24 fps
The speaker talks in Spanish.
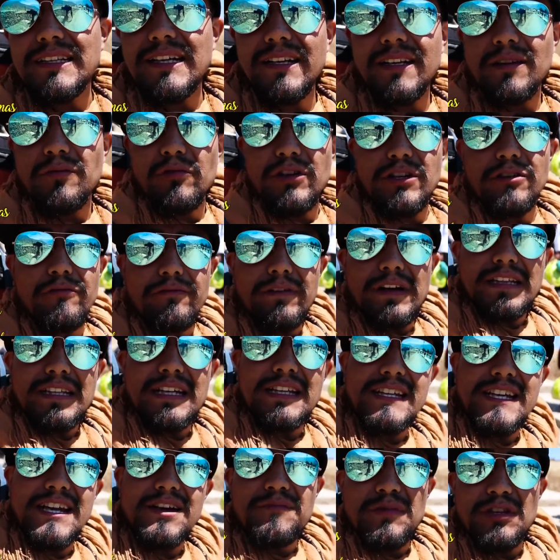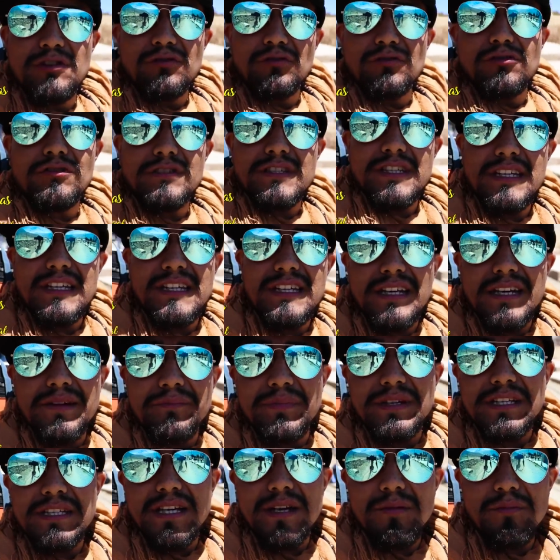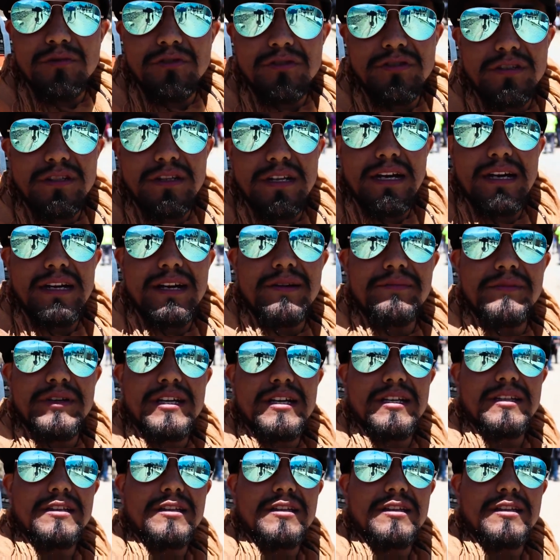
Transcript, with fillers: bueno, faltan 10 minutos y ya empezamos la caminata.